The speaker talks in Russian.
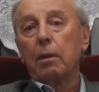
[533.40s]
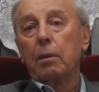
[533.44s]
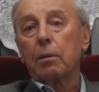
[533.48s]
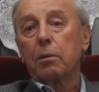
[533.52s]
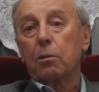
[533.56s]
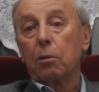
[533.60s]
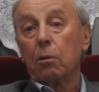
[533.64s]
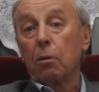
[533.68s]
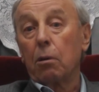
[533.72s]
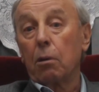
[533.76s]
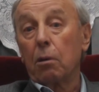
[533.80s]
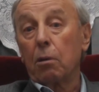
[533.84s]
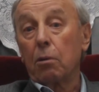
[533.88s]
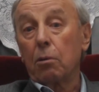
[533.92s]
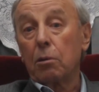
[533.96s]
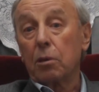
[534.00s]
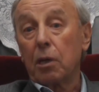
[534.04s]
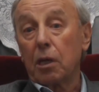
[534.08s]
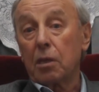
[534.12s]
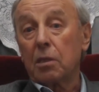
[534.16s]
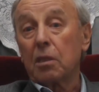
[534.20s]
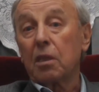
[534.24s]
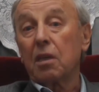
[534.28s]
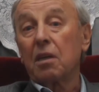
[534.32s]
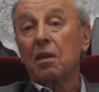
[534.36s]
то он
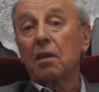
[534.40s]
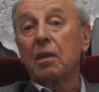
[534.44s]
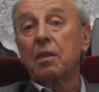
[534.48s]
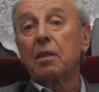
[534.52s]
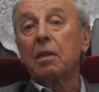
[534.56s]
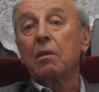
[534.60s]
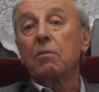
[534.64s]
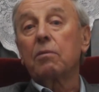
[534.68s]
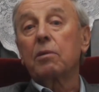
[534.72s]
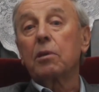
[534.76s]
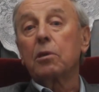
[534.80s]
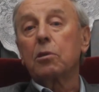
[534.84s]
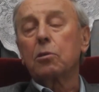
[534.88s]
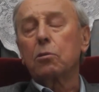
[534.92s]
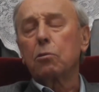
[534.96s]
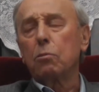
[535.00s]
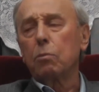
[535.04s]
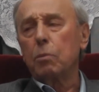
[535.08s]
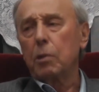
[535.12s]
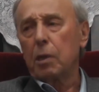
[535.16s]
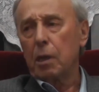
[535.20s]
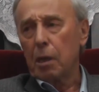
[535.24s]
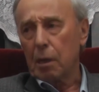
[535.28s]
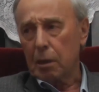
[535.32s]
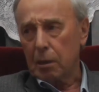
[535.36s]
даже заходил в
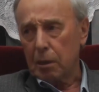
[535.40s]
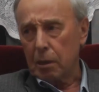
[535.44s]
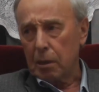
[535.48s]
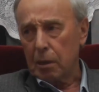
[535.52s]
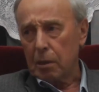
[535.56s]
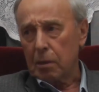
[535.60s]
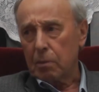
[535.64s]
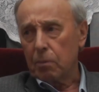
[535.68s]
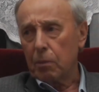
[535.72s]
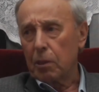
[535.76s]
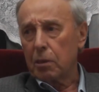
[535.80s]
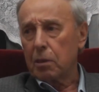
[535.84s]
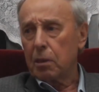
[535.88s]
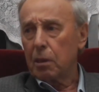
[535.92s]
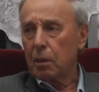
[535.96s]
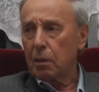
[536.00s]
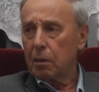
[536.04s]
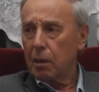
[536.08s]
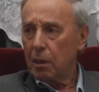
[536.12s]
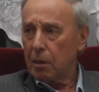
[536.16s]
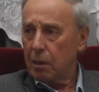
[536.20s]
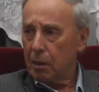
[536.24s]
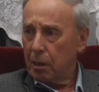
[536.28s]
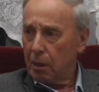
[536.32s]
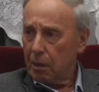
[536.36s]
костюмерные, смотрел,
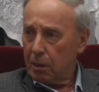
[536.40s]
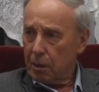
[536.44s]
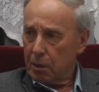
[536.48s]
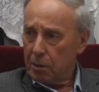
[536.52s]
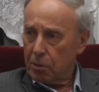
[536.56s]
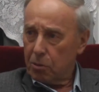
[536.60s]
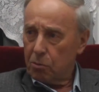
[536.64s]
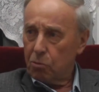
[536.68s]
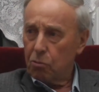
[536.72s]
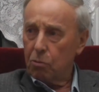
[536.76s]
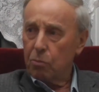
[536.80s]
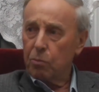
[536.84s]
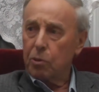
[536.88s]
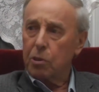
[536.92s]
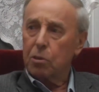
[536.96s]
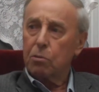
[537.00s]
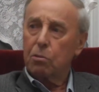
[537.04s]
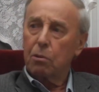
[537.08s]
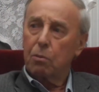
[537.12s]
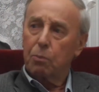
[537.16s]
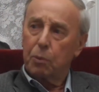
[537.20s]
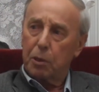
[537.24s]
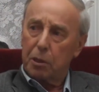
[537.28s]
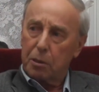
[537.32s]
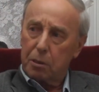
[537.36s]
какие костюмы,
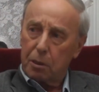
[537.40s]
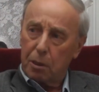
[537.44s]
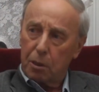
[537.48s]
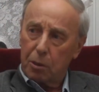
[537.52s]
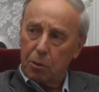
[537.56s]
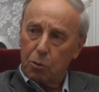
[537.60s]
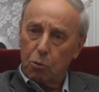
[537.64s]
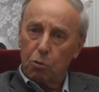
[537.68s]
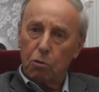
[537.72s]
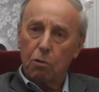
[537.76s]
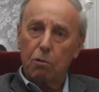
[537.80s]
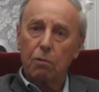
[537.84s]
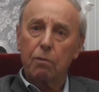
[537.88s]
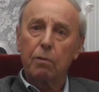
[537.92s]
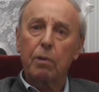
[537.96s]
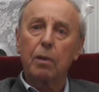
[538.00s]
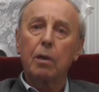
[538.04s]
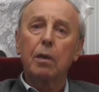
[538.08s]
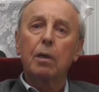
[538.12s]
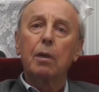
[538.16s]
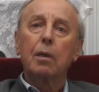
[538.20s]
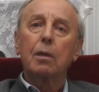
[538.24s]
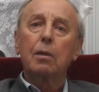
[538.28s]
что пошли нового,